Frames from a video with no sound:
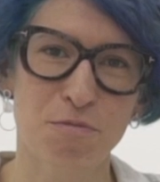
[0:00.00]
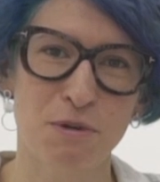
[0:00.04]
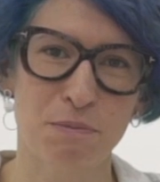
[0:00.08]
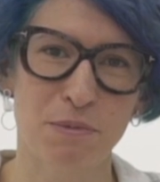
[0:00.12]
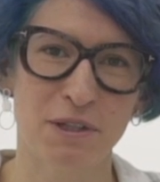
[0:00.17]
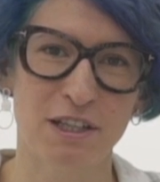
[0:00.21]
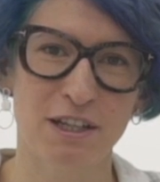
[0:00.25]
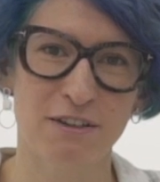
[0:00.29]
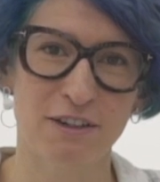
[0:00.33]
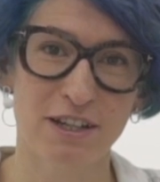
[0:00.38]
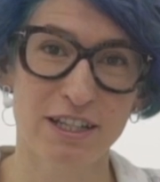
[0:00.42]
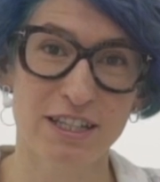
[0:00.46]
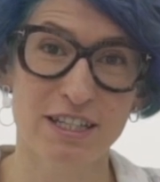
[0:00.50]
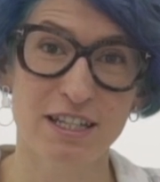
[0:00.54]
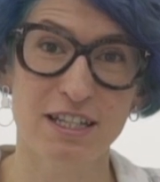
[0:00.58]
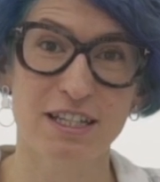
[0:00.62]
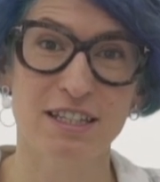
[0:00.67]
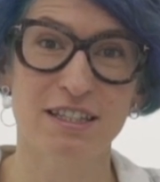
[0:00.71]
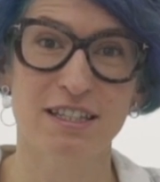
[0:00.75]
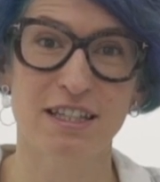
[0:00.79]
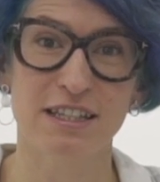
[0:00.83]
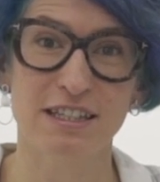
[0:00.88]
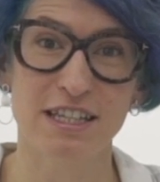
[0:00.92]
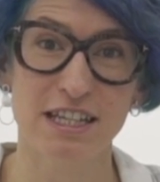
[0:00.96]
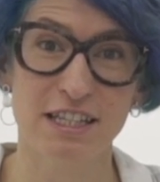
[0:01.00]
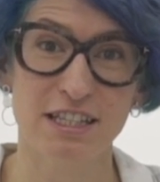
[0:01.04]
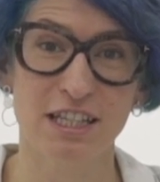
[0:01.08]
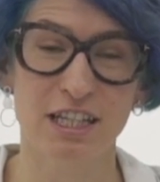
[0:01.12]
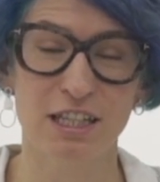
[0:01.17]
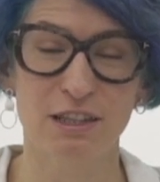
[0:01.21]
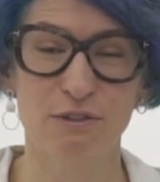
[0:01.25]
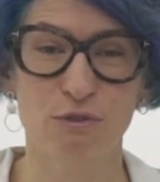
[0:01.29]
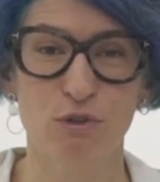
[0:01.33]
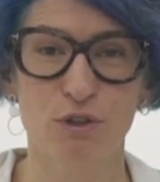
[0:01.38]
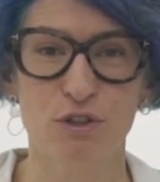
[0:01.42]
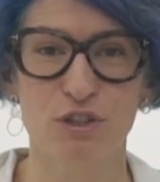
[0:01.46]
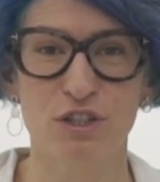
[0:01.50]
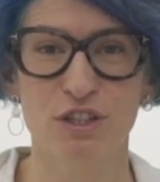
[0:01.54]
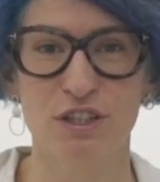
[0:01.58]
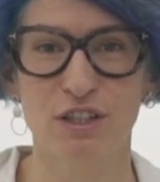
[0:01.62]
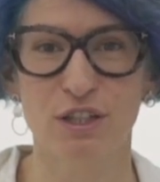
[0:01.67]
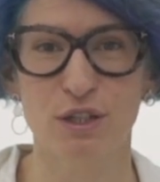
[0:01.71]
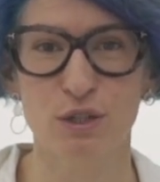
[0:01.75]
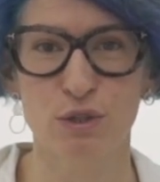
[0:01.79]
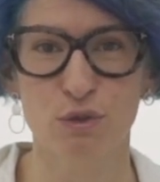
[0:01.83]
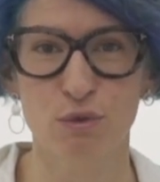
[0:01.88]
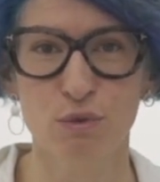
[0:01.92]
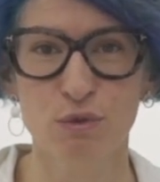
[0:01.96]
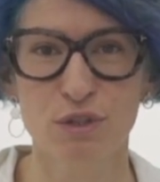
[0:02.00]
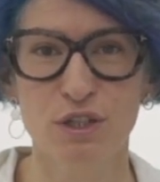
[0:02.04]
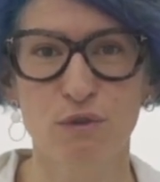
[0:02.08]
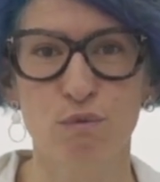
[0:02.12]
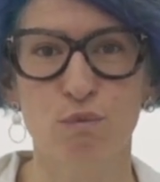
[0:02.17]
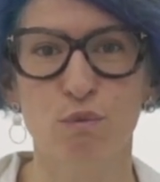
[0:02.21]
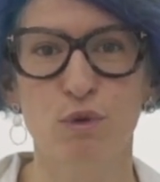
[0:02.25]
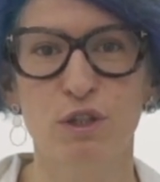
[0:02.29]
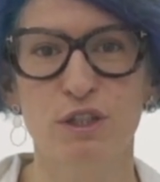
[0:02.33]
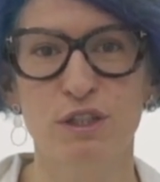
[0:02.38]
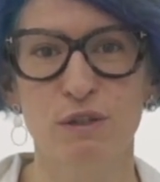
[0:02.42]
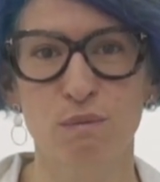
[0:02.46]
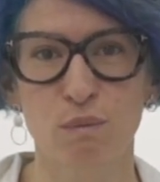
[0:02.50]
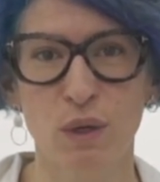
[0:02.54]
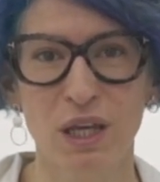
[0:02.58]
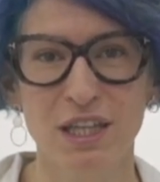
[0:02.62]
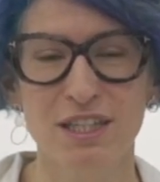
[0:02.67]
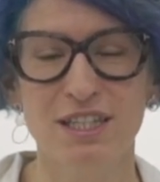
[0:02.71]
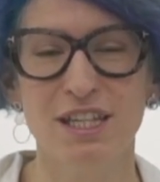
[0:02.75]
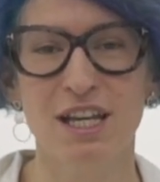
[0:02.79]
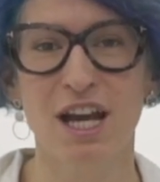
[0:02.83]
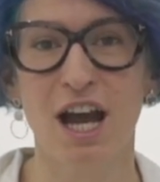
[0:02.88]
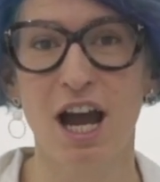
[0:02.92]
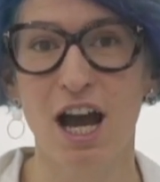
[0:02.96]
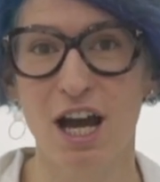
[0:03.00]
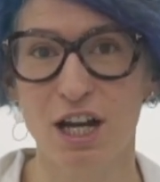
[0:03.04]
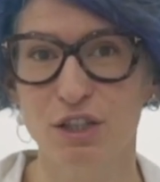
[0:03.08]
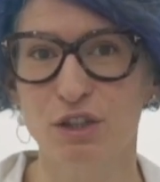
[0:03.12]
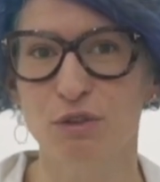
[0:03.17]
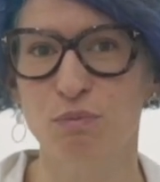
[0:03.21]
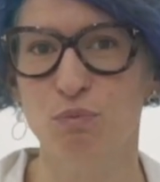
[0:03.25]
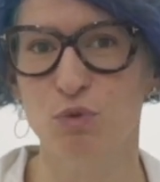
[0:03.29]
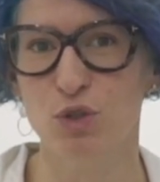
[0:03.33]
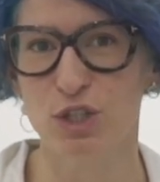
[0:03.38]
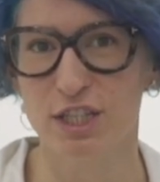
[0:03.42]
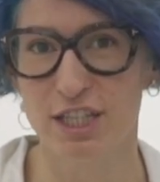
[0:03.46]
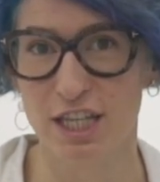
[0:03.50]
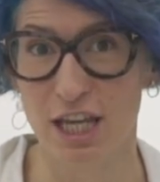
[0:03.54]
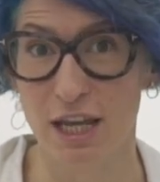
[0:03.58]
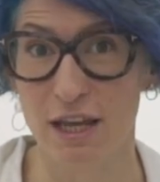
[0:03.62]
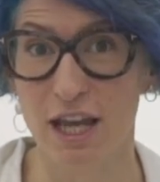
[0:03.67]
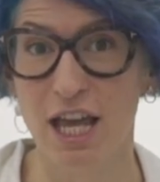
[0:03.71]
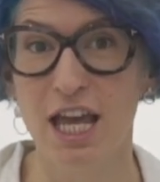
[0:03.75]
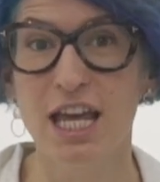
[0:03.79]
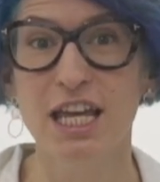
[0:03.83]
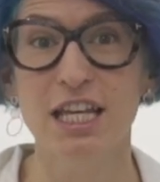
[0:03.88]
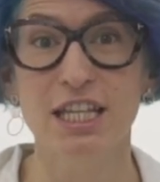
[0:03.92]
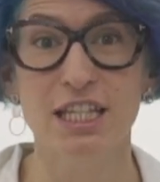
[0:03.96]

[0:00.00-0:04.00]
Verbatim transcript: преподавательница детской творческой студии в мультимедиа арт-музее.